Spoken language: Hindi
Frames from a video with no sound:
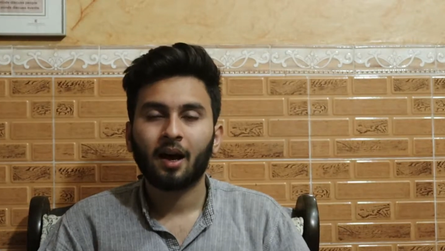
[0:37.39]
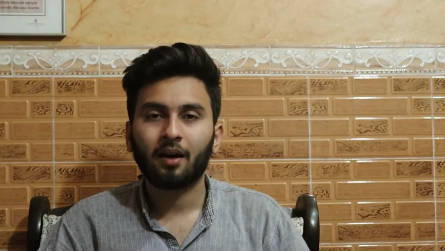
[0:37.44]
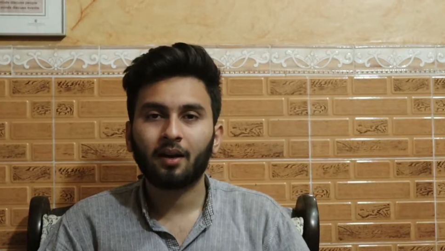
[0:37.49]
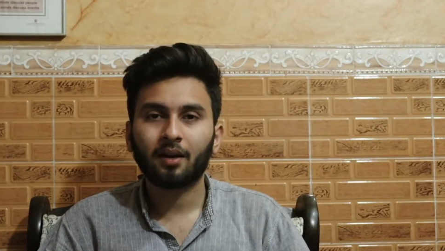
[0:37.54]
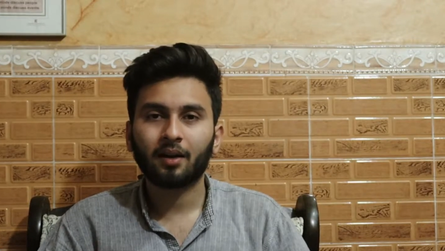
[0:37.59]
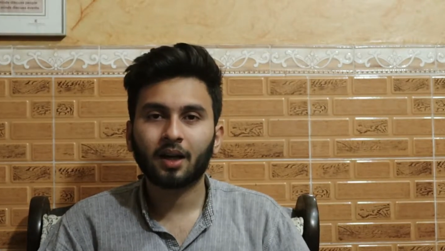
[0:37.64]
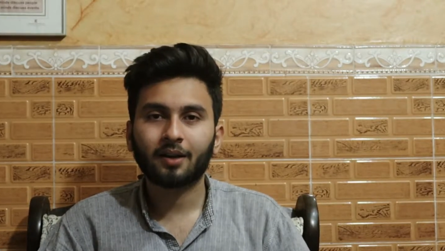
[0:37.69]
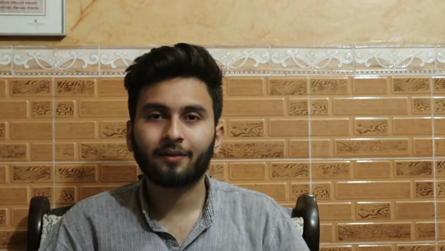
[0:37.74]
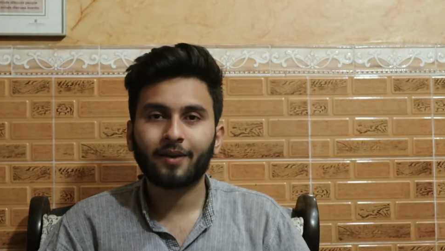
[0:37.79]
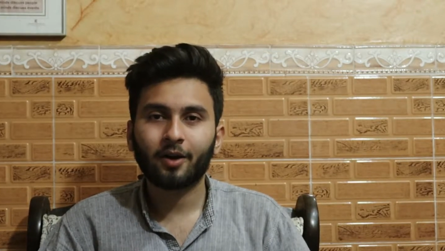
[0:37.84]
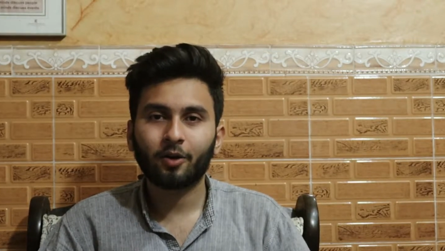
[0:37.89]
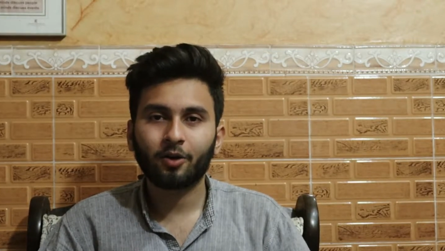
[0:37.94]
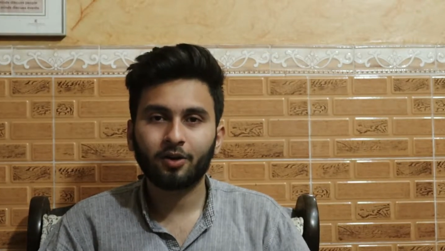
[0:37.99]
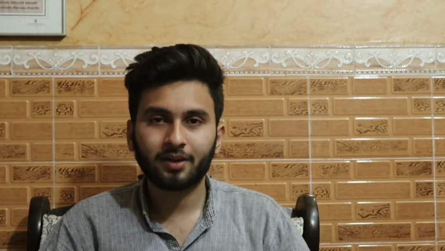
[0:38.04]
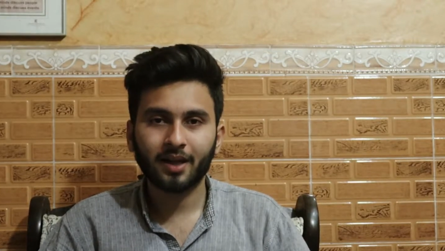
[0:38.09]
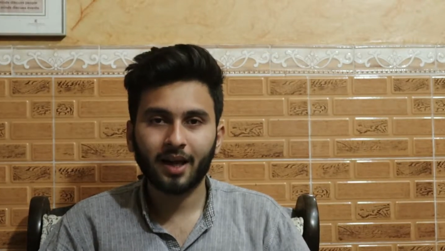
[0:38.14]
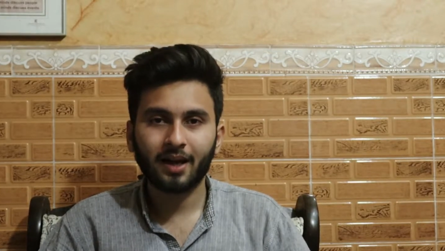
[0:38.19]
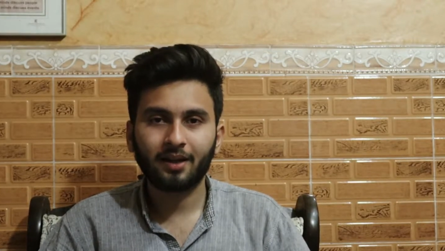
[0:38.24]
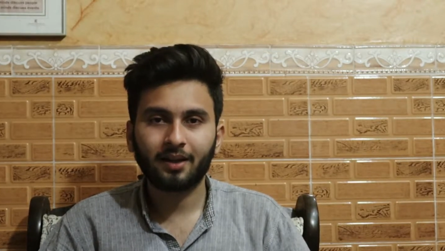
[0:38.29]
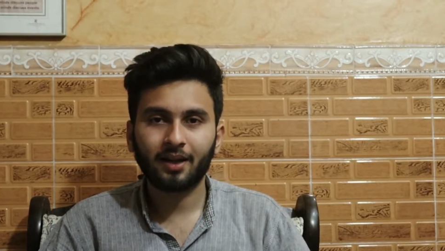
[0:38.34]
अलग अलग इवेंट
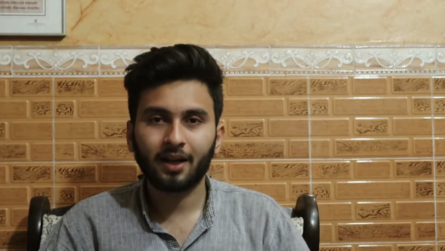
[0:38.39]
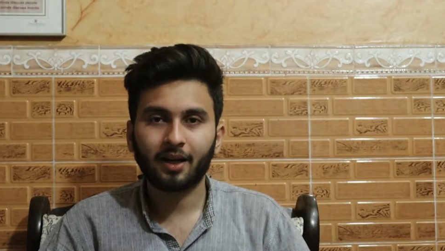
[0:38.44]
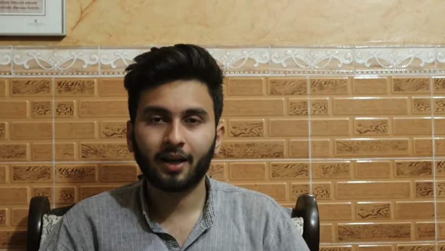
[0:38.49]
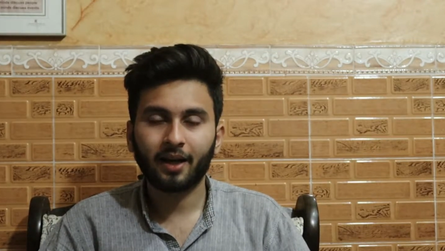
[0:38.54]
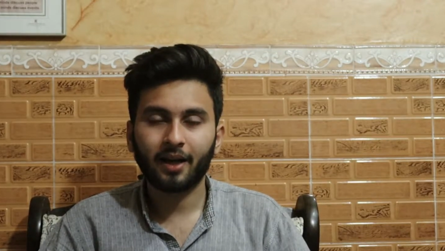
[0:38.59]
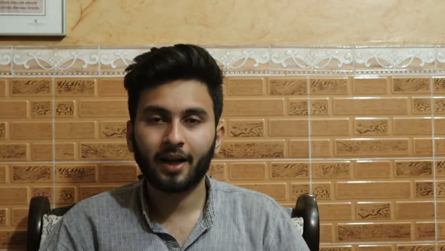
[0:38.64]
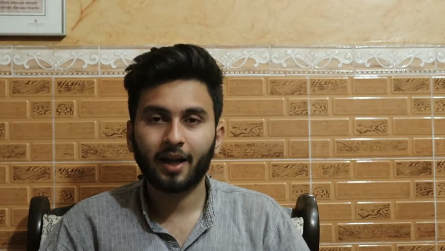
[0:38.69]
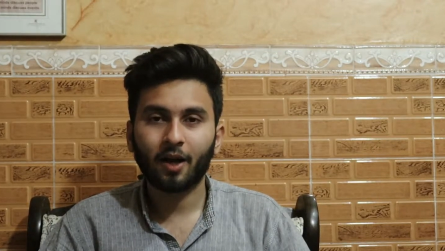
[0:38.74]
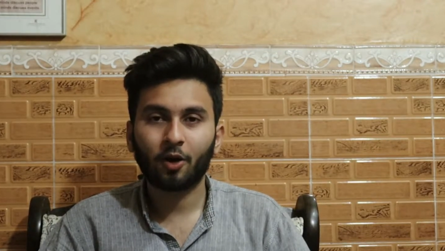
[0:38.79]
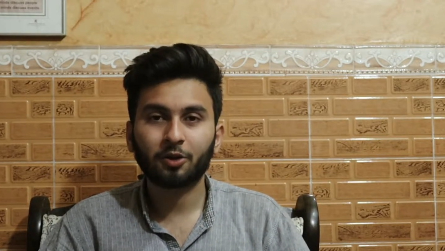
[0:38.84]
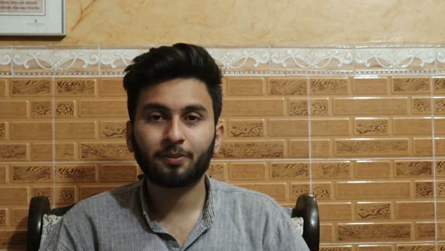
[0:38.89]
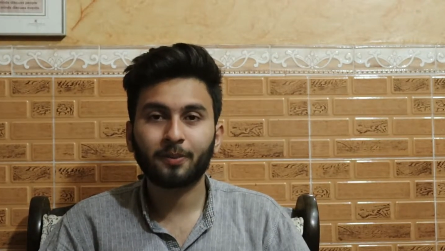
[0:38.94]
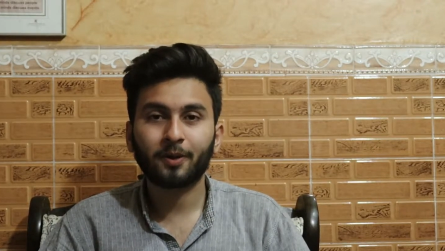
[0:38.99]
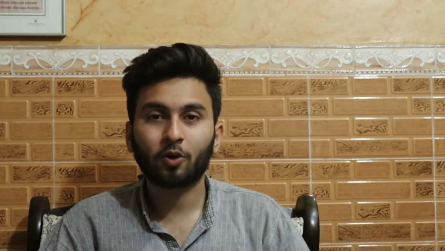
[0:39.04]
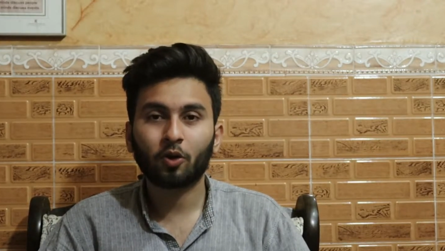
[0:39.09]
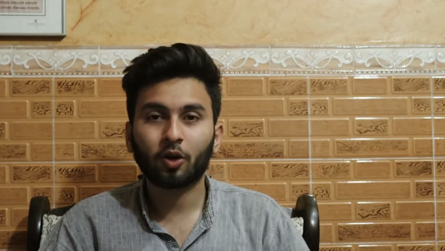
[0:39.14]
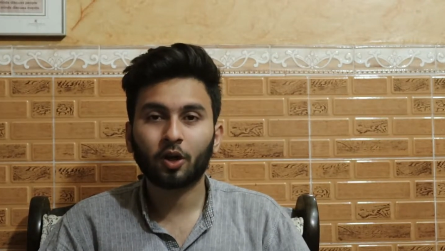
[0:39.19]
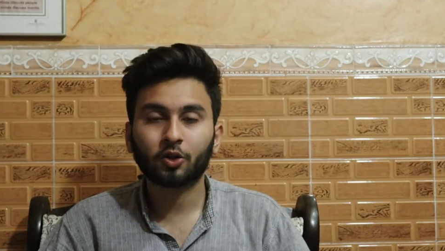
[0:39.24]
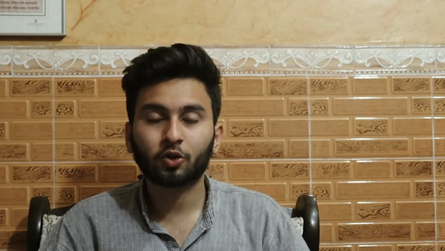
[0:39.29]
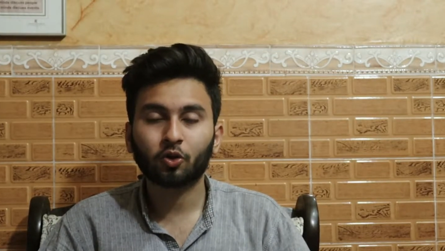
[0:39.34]
डिसाइड किए गए हैं और
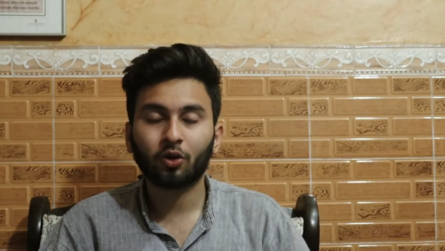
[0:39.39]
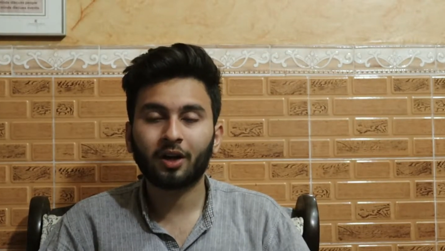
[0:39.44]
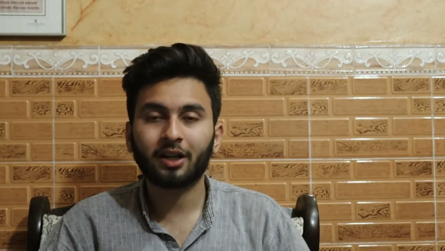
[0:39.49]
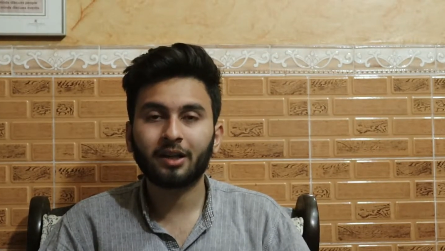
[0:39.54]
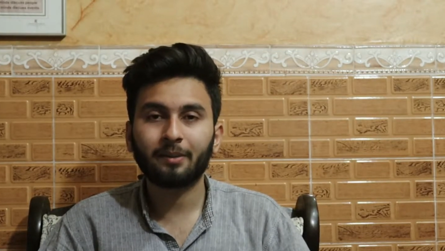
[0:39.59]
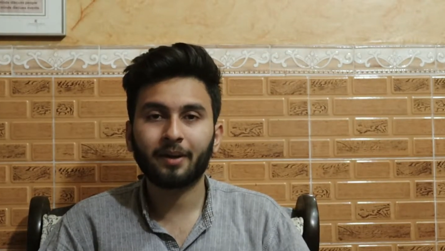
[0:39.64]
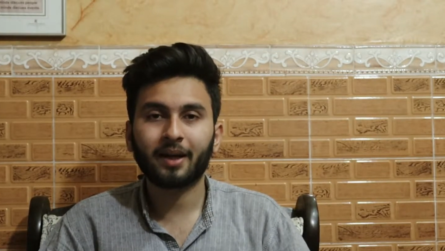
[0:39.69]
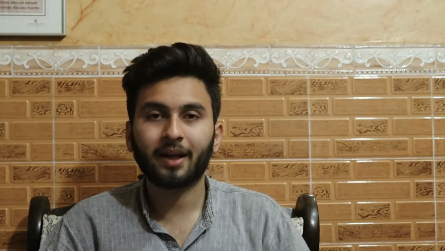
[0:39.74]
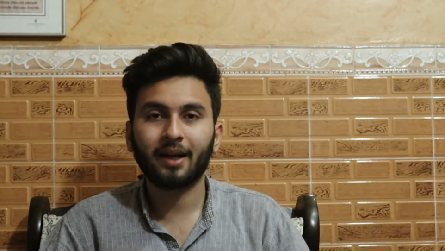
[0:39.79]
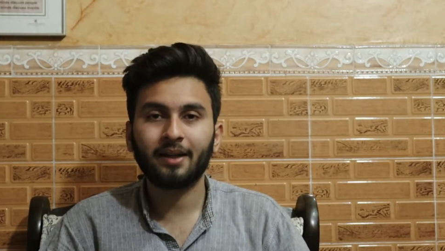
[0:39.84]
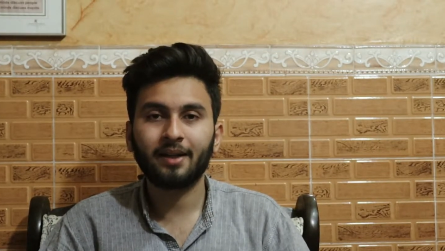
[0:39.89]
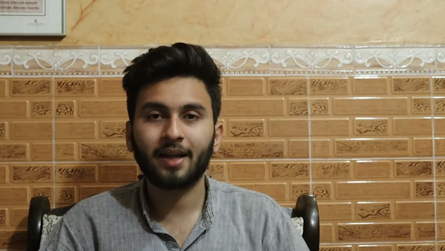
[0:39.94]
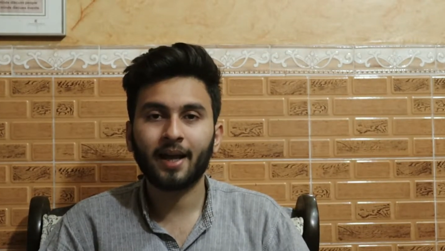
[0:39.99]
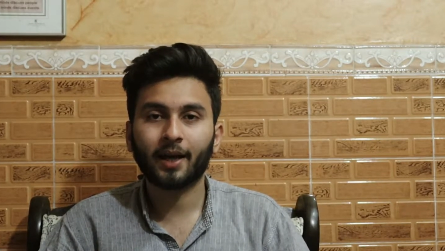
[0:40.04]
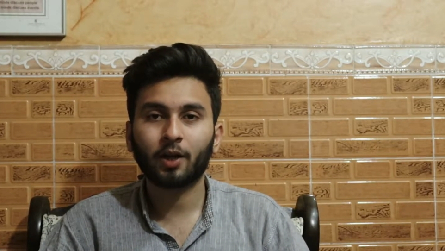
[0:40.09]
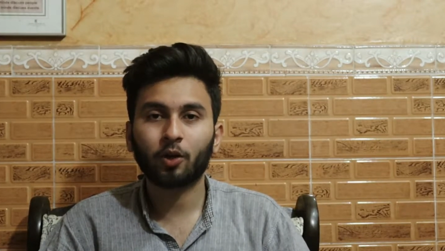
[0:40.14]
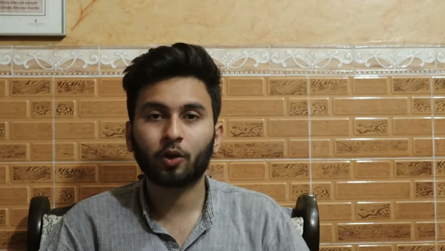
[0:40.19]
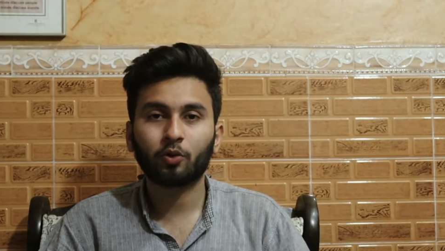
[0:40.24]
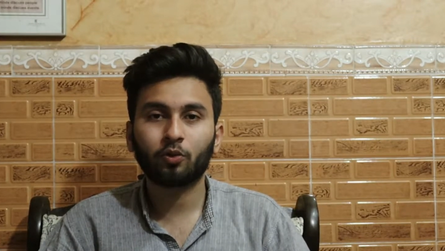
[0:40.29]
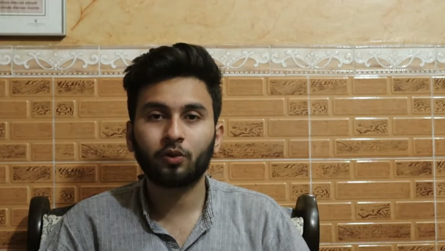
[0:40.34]
इसमें टोटल सोलह टीमें खेली
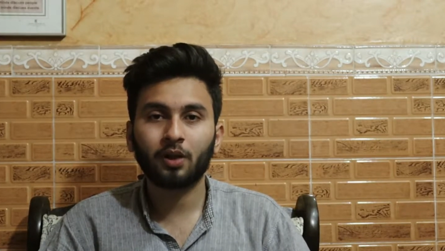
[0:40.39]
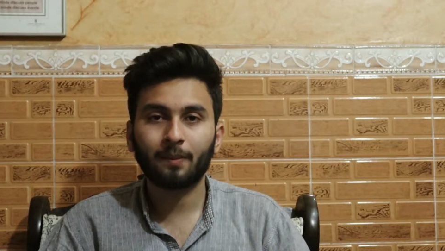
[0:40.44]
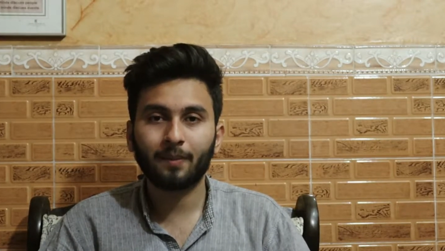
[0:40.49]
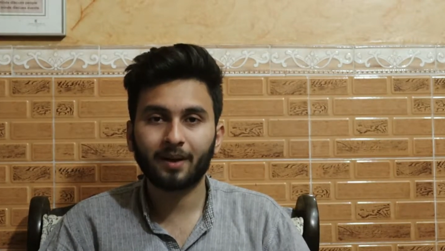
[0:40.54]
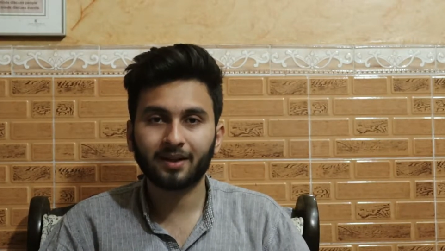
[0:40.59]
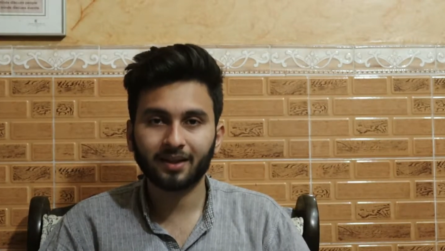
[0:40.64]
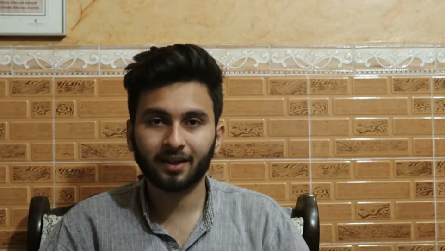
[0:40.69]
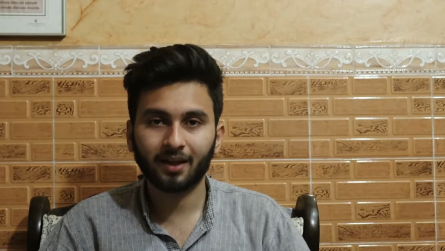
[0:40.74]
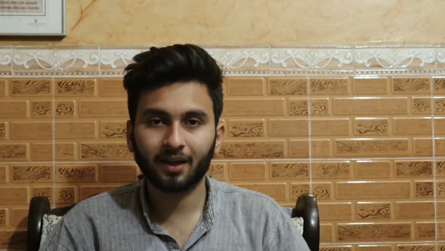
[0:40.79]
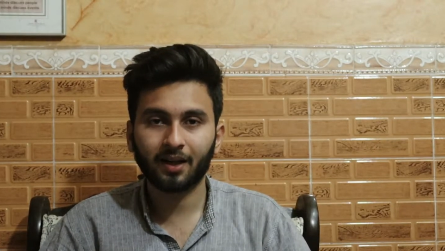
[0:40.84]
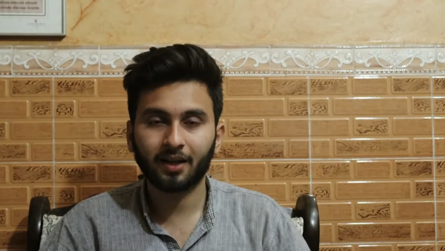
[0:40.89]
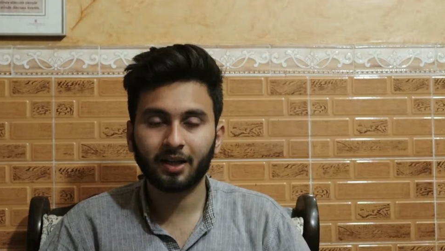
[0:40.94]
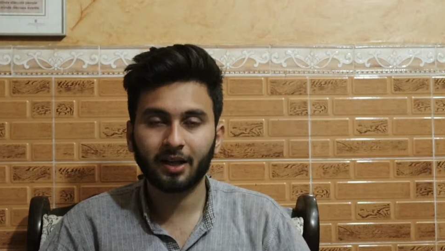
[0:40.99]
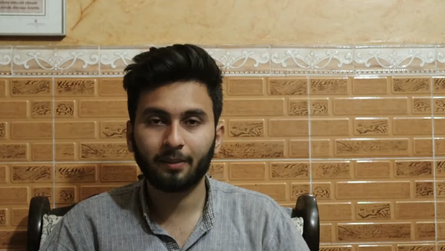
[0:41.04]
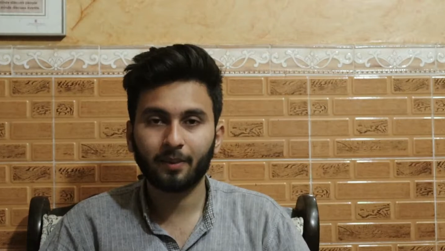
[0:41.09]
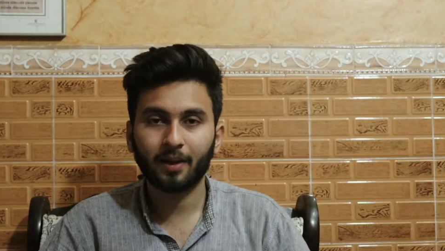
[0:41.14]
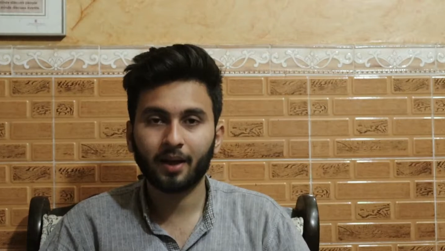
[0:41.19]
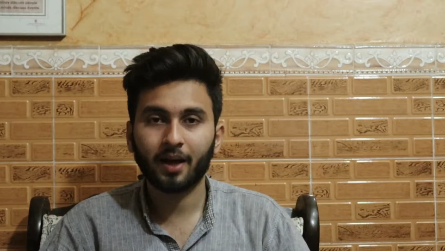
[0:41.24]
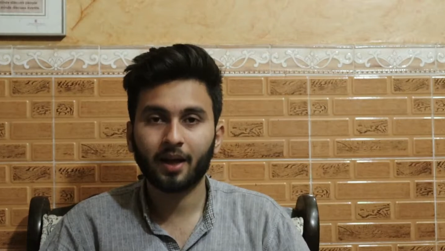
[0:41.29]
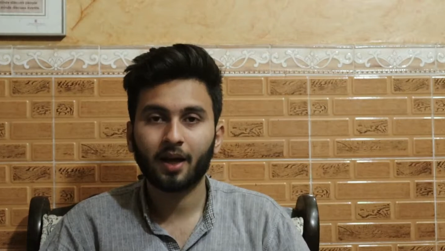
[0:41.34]
जाएंगी जो कि दुनिया भर से अलग अलग
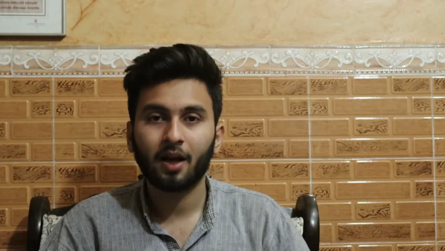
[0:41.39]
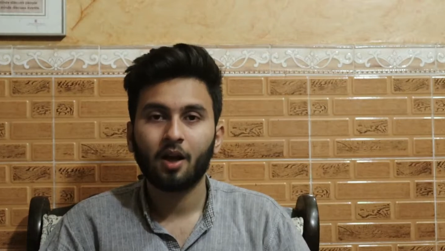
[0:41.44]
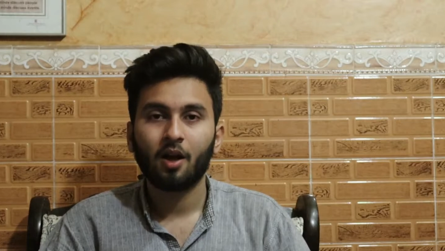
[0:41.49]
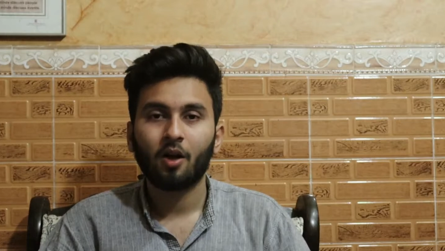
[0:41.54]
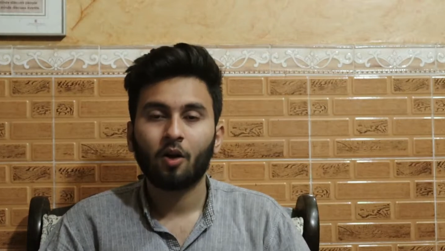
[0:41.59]
टीमें हैं